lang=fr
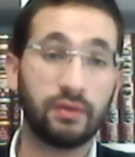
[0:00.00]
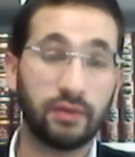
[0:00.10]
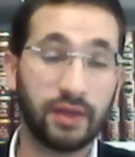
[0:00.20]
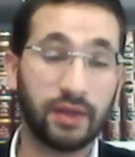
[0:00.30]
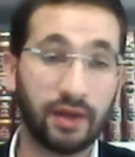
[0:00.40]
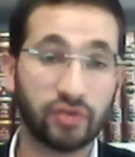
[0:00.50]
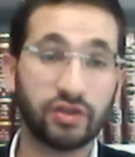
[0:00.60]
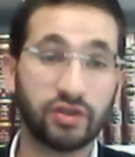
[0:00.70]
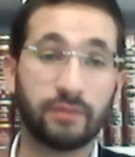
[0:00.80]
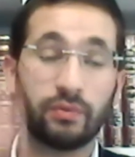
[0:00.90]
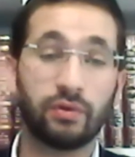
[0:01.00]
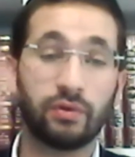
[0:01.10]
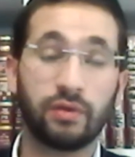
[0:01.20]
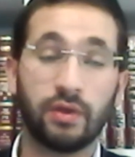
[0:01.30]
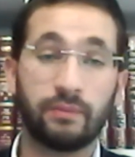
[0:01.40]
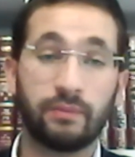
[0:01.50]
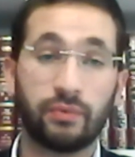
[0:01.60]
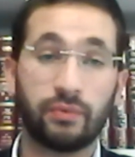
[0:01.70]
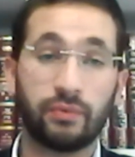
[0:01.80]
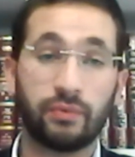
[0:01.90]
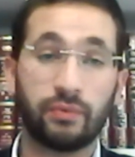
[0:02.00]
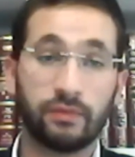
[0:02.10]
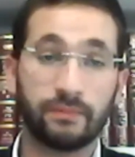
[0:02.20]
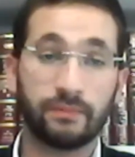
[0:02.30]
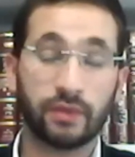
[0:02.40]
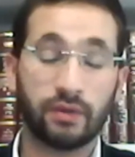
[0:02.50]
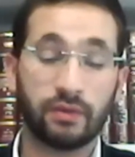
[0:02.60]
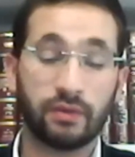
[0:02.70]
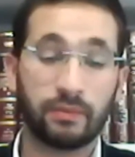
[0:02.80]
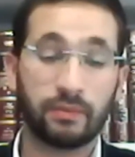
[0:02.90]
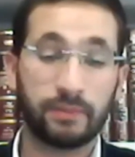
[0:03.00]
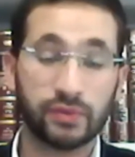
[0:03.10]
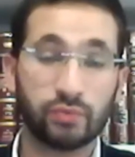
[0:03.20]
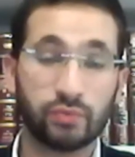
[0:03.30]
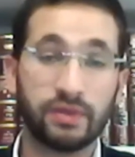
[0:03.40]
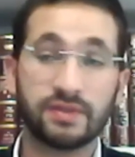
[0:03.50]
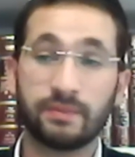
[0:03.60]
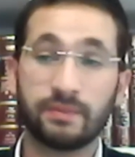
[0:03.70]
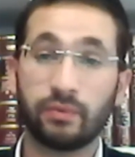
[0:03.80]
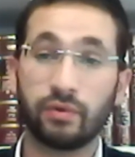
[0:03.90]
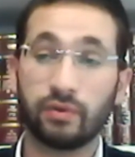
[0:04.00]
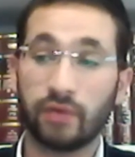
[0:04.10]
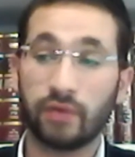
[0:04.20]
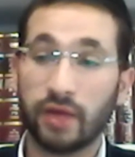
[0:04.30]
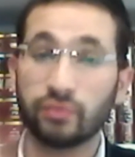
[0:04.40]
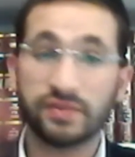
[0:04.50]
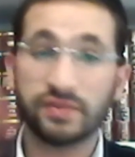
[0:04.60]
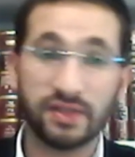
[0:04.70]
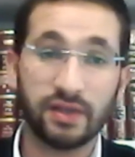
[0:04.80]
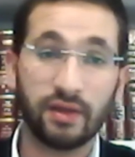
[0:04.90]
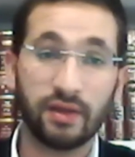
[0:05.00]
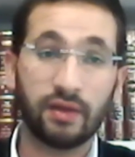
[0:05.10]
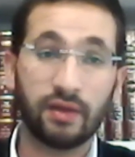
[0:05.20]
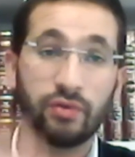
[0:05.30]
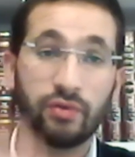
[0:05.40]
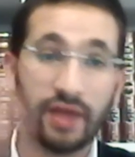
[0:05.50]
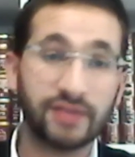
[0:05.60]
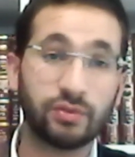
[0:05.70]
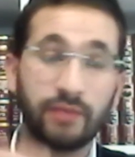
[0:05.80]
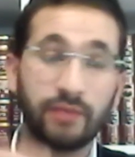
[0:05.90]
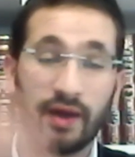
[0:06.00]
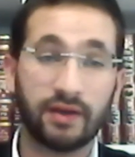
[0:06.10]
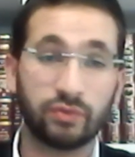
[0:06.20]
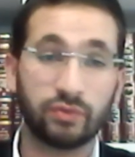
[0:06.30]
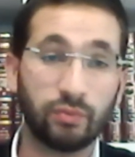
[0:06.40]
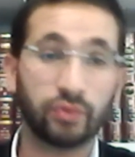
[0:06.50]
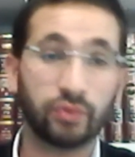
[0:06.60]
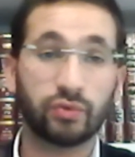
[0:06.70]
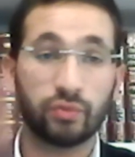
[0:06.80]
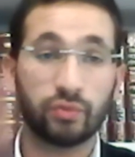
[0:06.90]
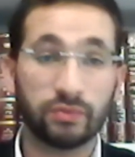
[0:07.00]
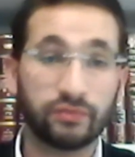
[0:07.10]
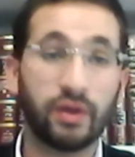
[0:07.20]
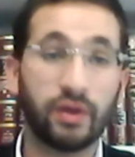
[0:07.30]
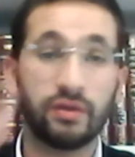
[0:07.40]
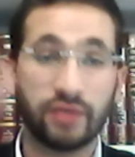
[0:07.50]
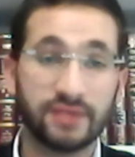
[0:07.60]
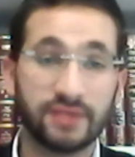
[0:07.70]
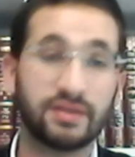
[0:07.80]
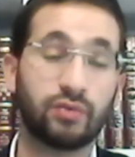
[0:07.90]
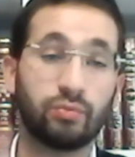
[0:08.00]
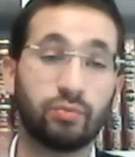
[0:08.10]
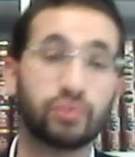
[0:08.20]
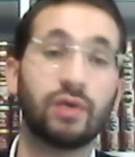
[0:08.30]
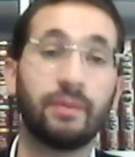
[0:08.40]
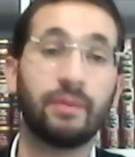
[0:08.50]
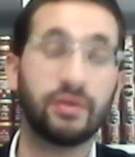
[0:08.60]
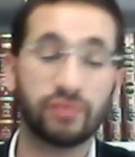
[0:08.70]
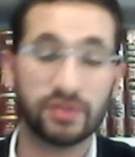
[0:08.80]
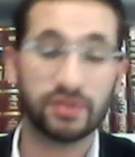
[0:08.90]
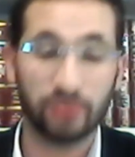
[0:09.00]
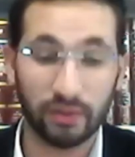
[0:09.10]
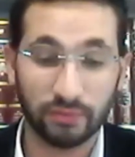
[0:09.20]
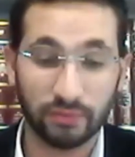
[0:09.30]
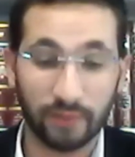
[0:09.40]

élargir, pour, euh, pour euh, c'est pour euh, annoncer le nest, le miracle à tout le monde, que tout le monde voit et le nest et que tout le monde se rappelle du nest de Hanouka.